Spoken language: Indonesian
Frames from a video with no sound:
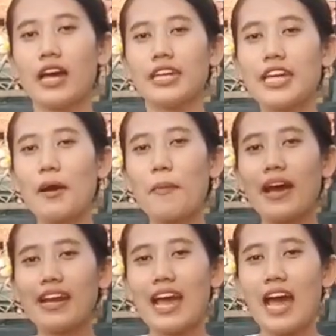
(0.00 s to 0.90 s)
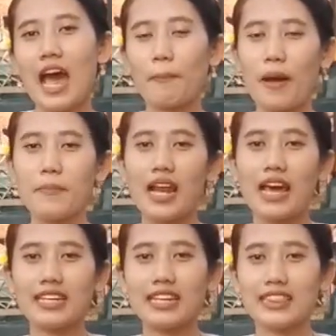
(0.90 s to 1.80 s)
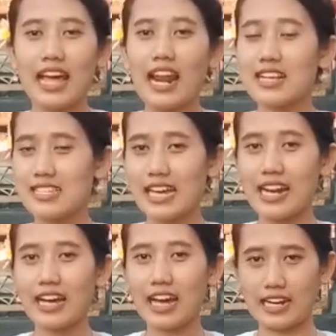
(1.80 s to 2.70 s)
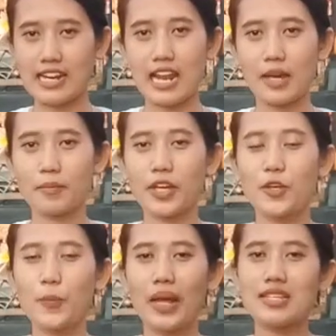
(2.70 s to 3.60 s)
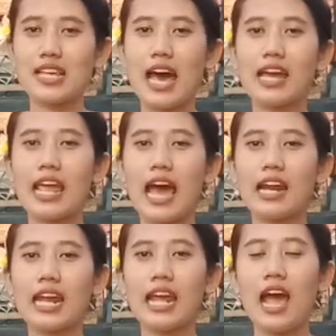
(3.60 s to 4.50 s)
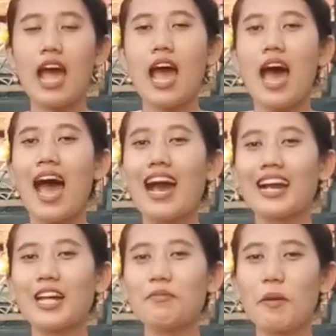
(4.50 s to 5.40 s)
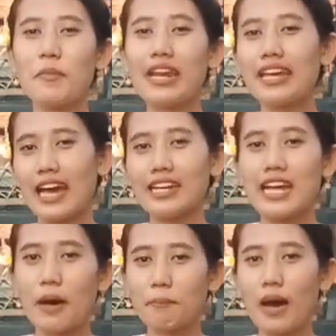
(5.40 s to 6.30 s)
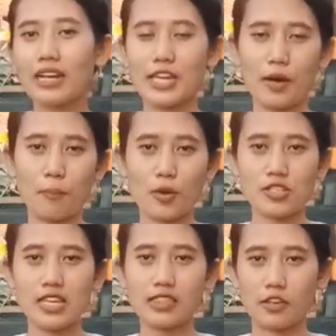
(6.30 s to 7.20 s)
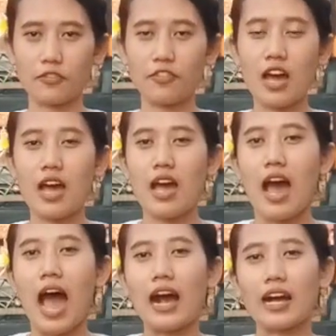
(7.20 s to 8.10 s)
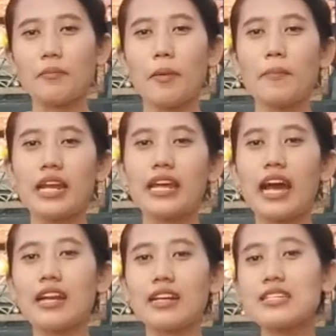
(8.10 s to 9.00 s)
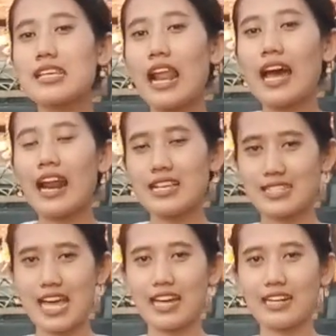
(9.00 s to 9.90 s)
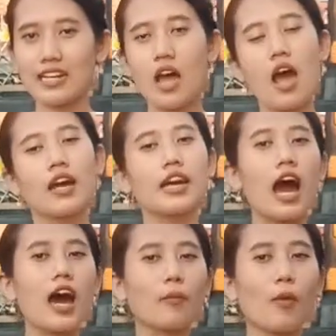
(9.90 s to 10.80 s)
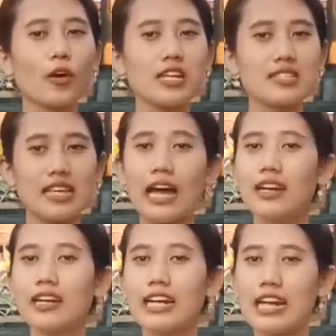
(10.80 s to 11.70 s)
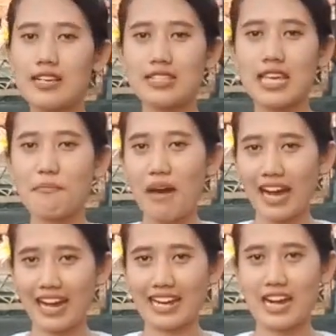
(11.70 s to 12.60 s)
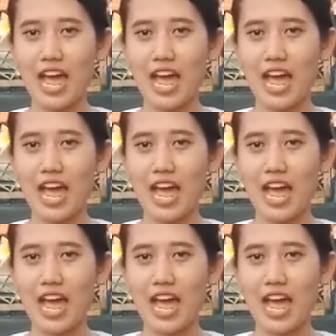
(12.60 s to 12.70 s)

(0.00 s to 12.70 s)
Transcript: yang mana apabila kita laksanakan dalam kehidupan sehari-hari akan memberikan dampak yang positif, akan memberikan keselarasan, keharmonisan, keseimbangan,